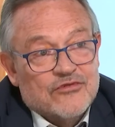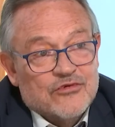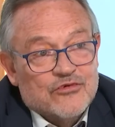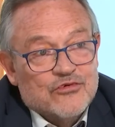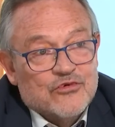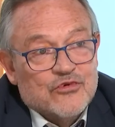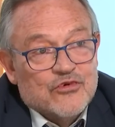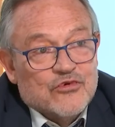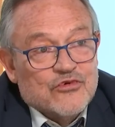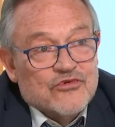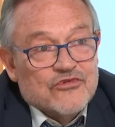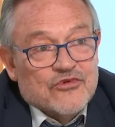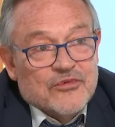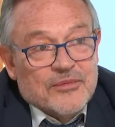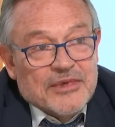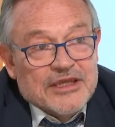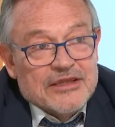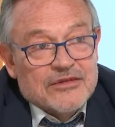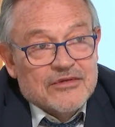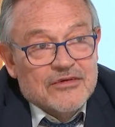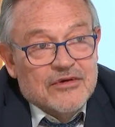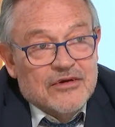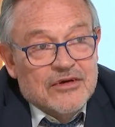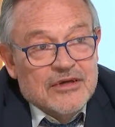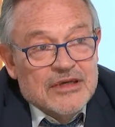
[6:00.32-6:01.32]
du
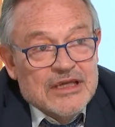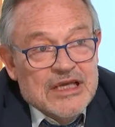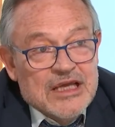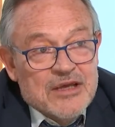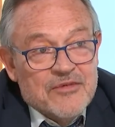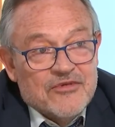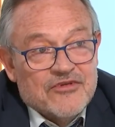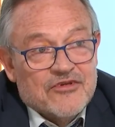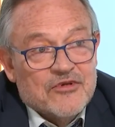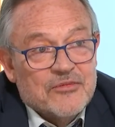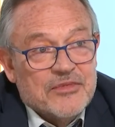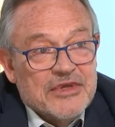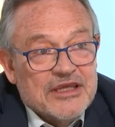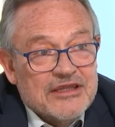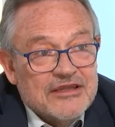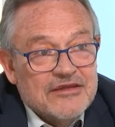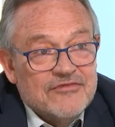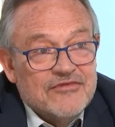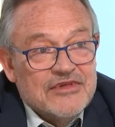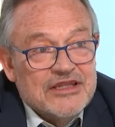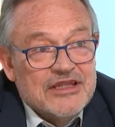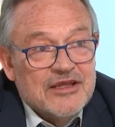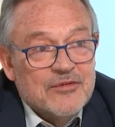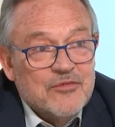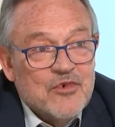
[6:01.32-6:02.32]
consommateur. Parce que bien
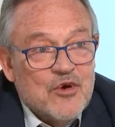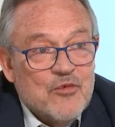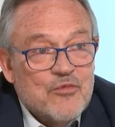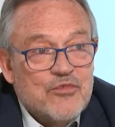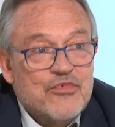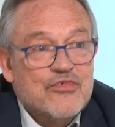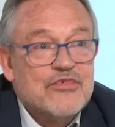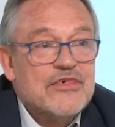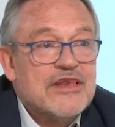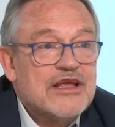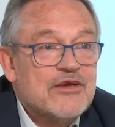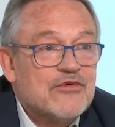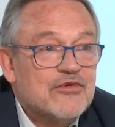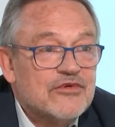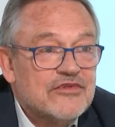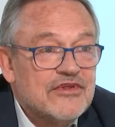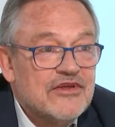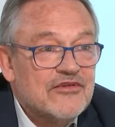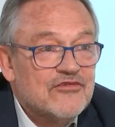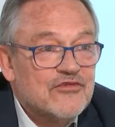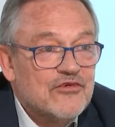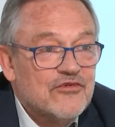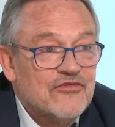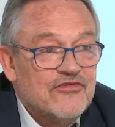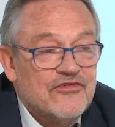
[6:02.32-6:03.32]
évidemment, plus les courtiers
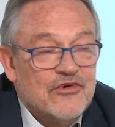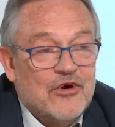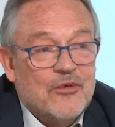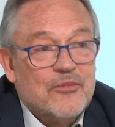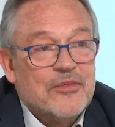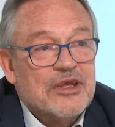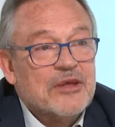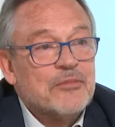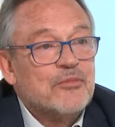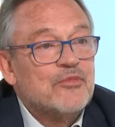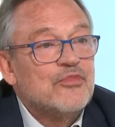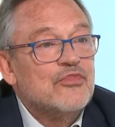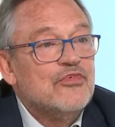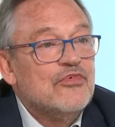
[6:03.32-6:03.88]
sont formés,